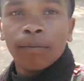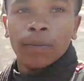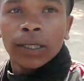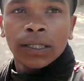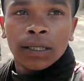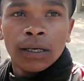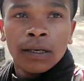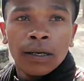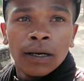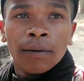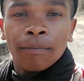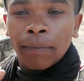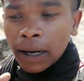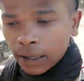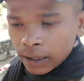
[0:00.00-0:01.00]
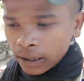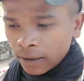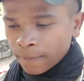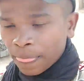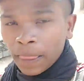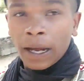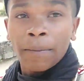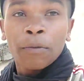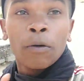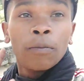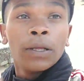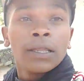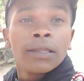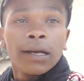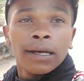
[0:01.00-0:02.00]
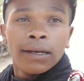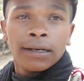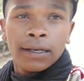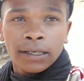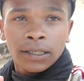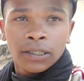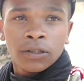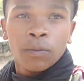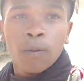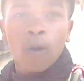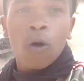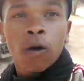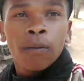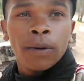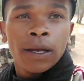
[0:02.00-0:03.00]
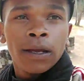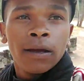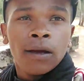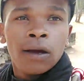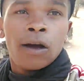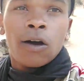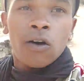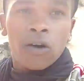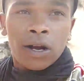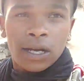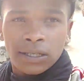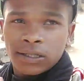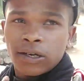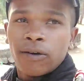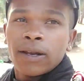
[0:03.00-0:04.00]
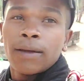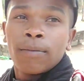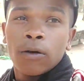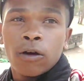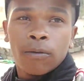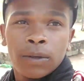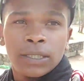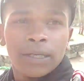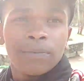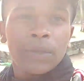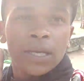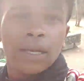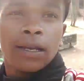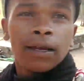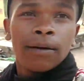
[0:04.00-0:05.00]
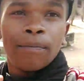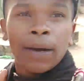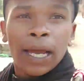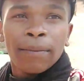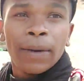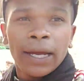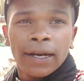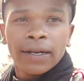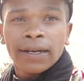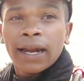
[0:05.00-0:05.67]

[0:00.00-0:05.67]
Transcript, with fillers: मस्त बाकी आपको मिलता है नेक्स्ट ब्लॉग में और अच्छा वाला ब्लॉग में जब तक के लिए बाय बाय